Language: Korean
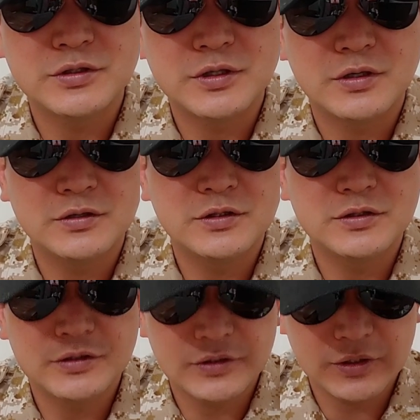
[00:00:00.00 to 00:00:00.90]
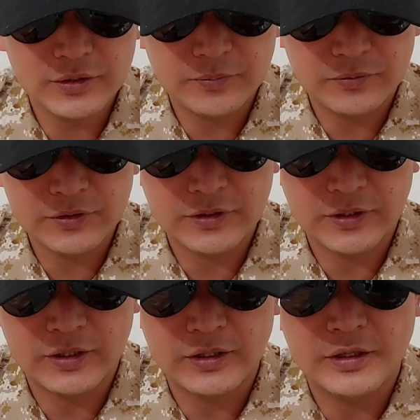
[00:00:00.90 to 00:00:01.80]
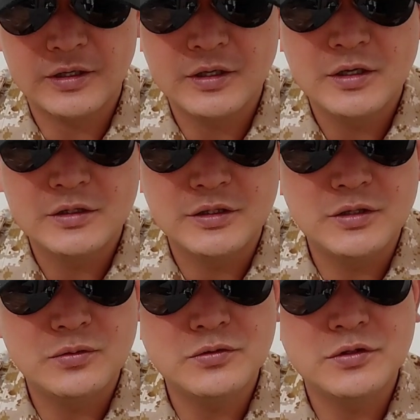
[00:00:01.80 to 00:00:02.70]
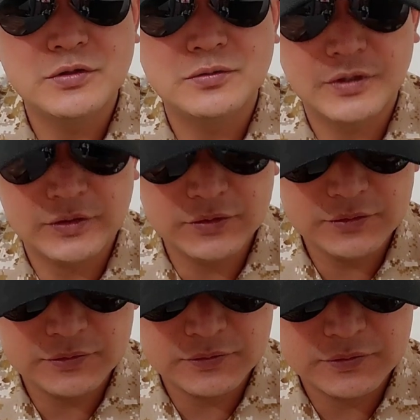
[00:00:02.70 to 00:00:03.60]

이제 경쟁이 치열하다 보니까 제 동기 중에는